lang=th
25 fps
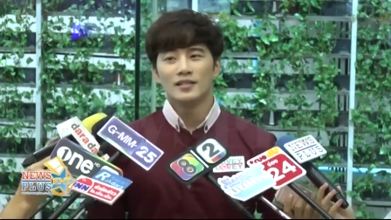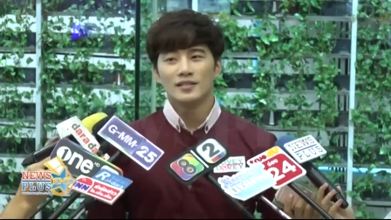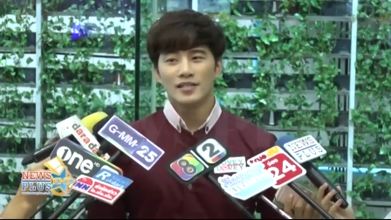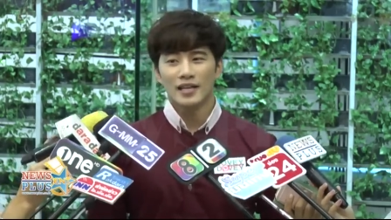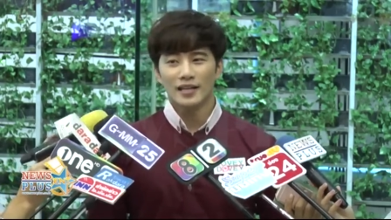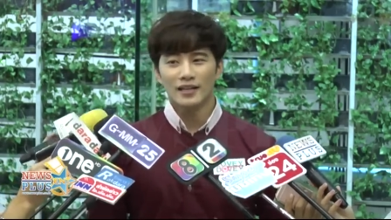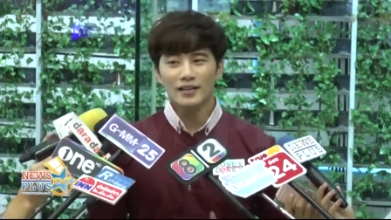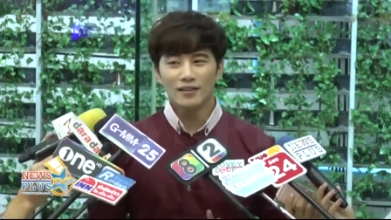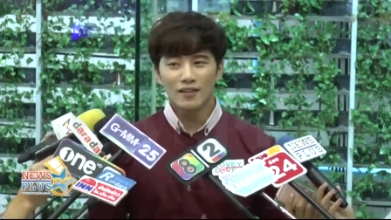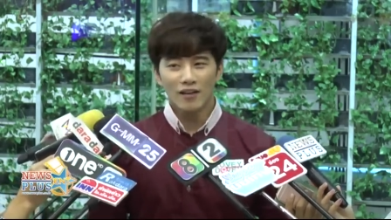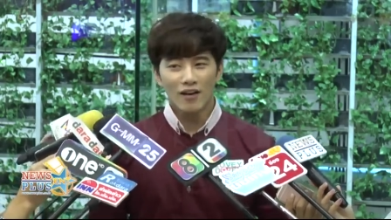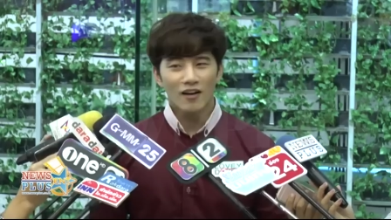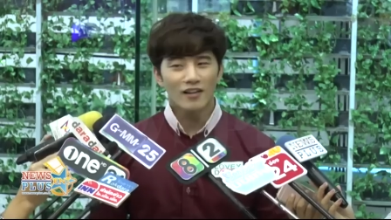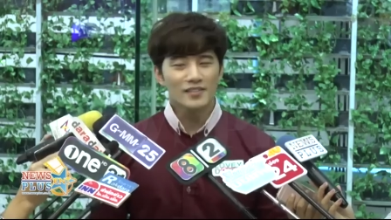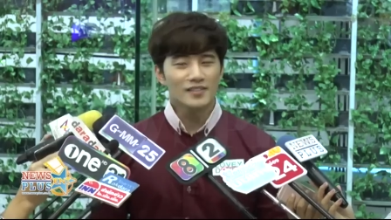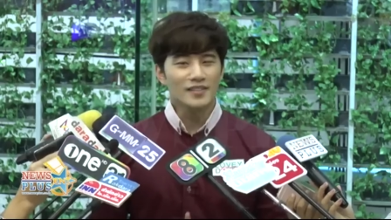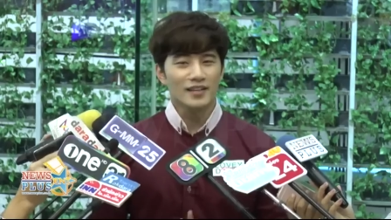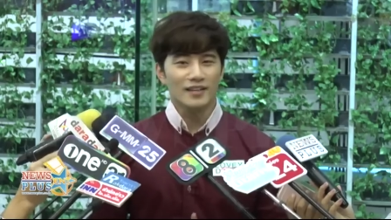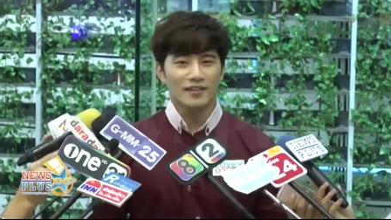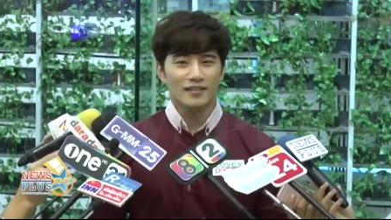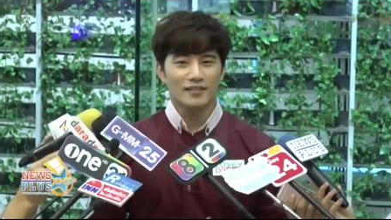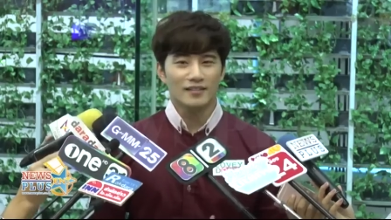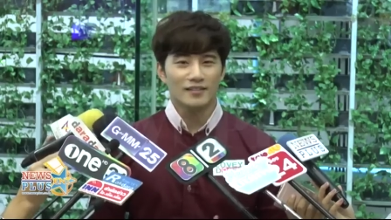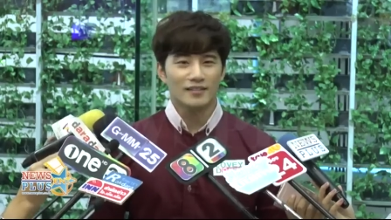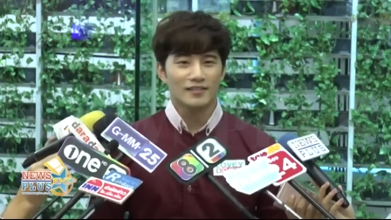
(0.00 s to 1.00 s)
ฉันคลอดเส
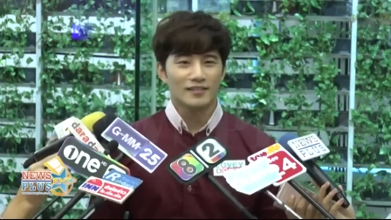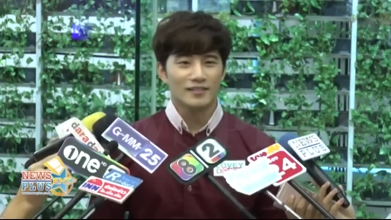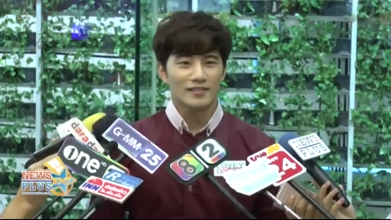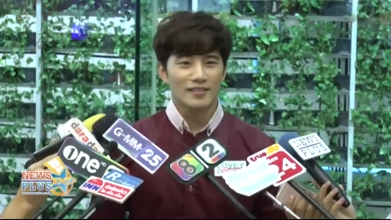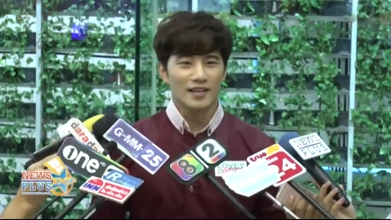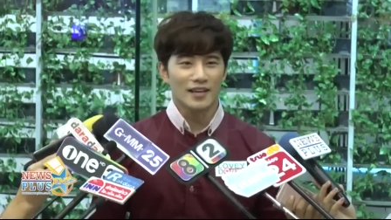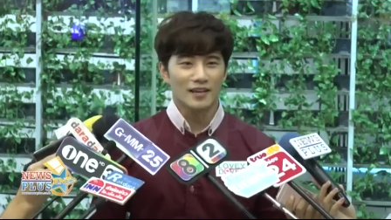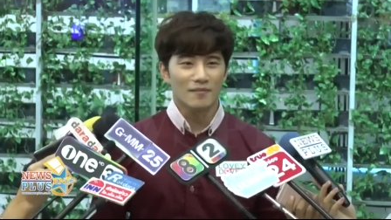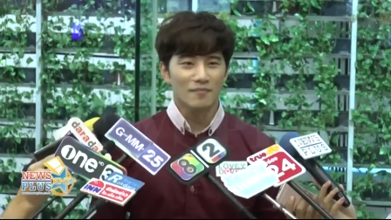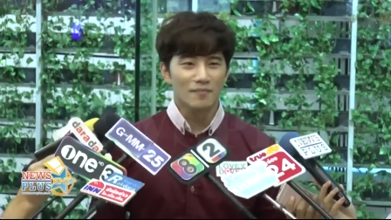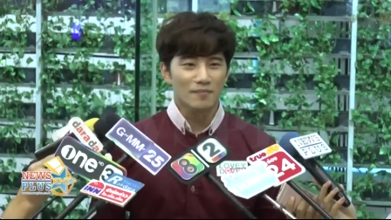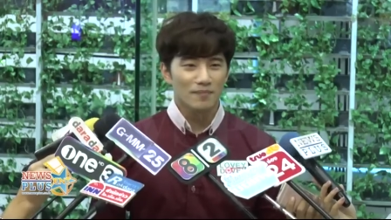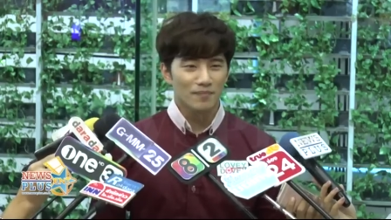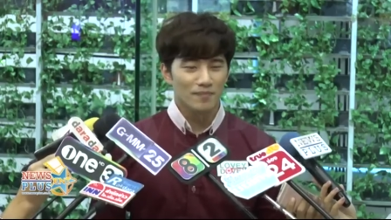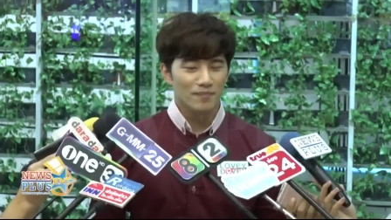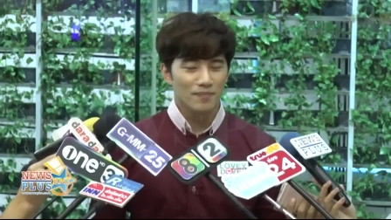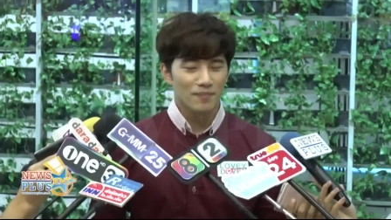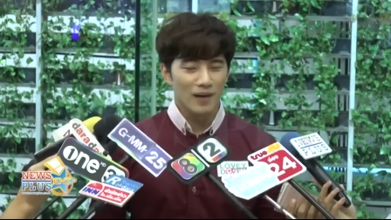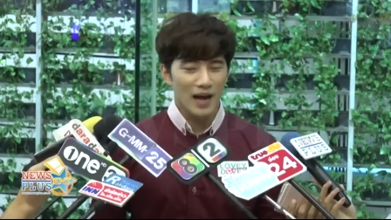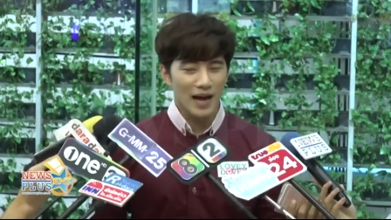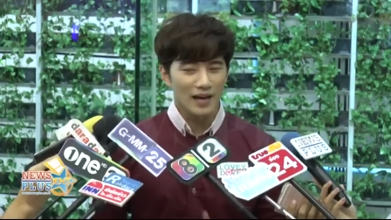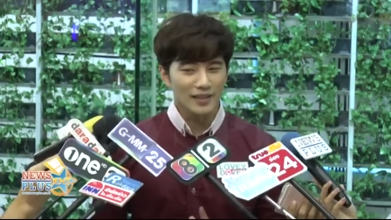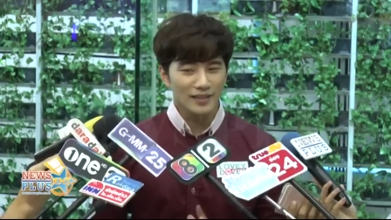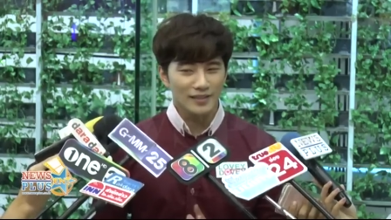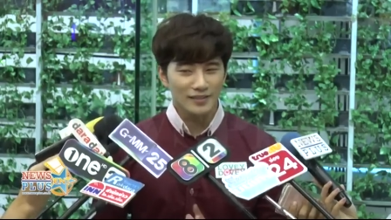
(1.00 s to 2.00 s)
ร็จฉัน
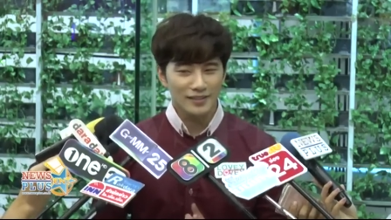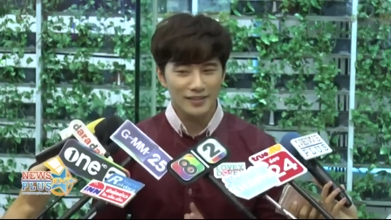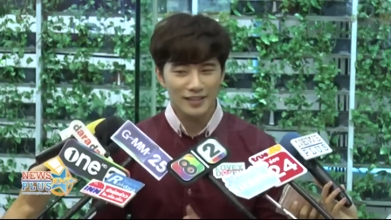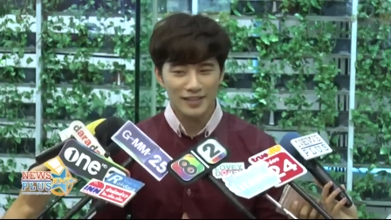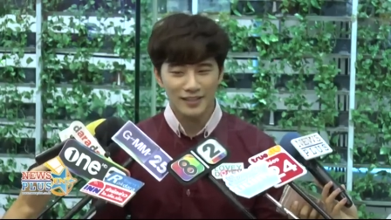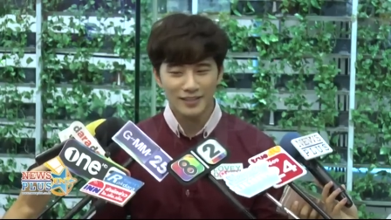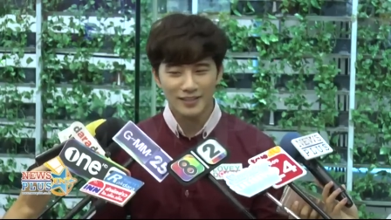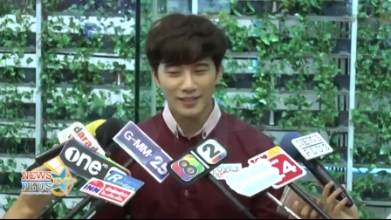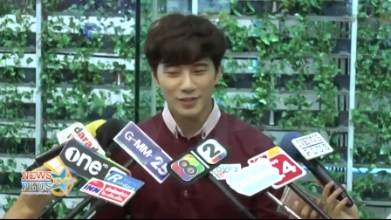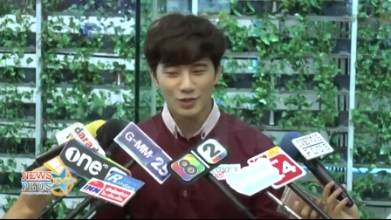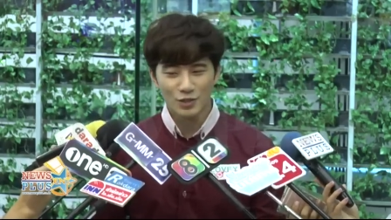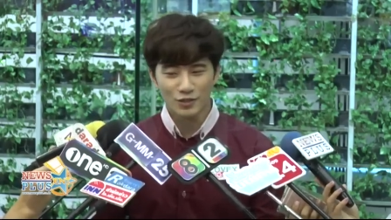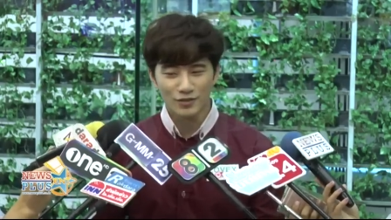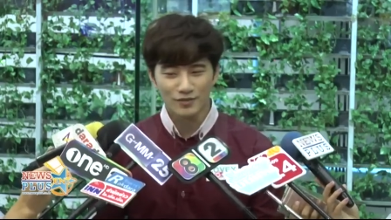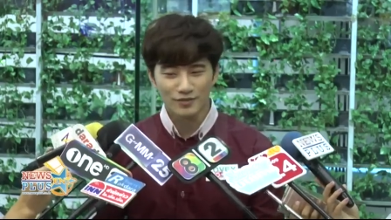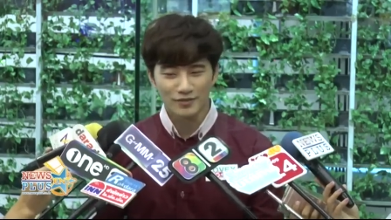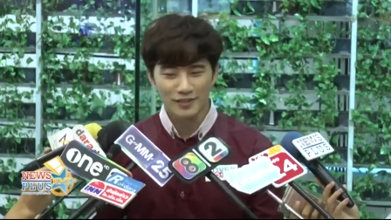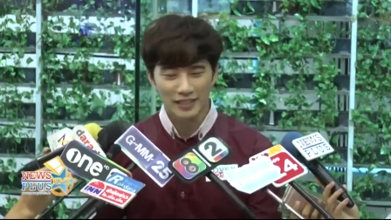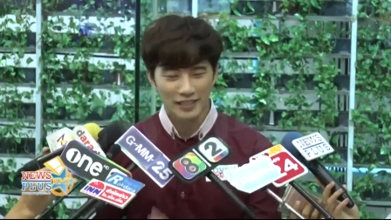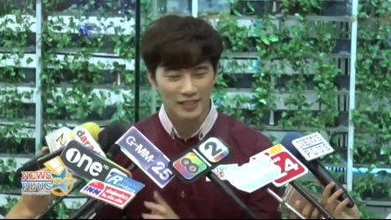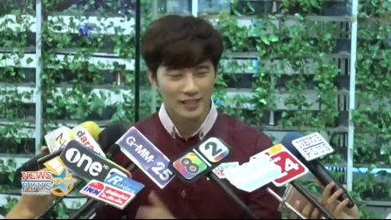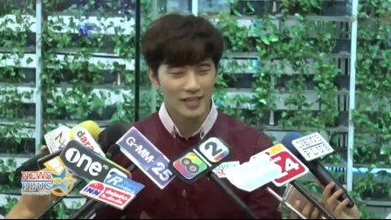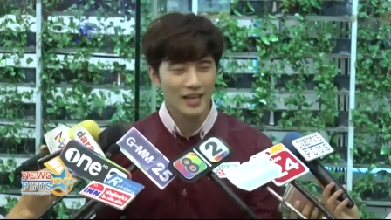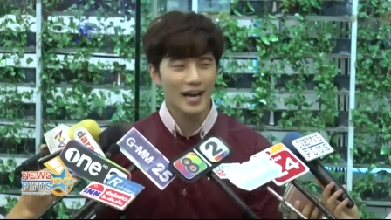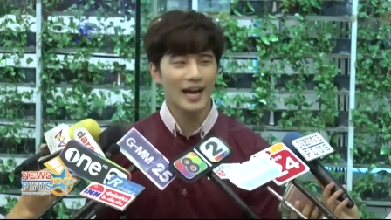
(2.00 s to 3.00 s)
พักเยอะที่สุด
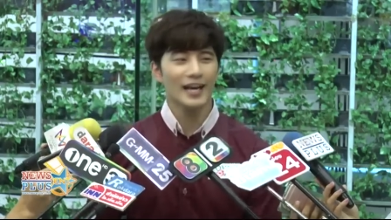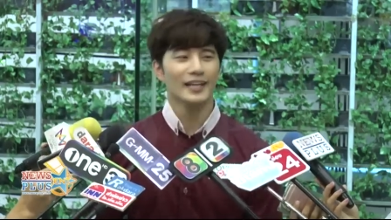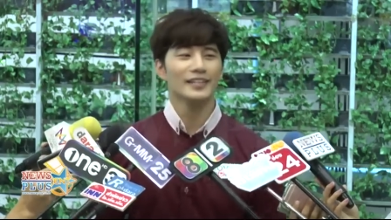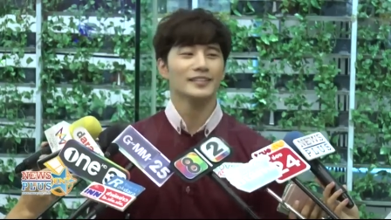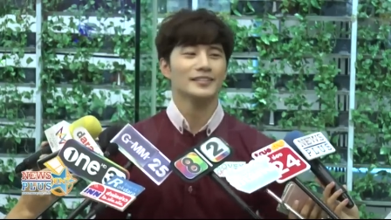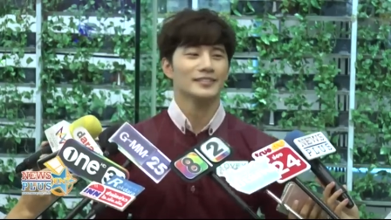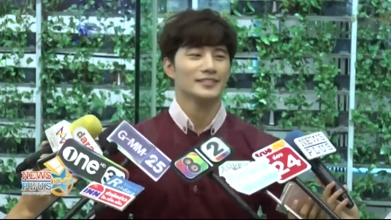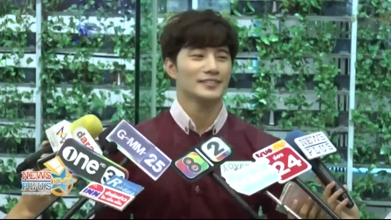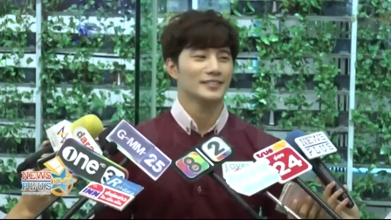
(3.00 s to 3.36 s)
หนึ่งเดือน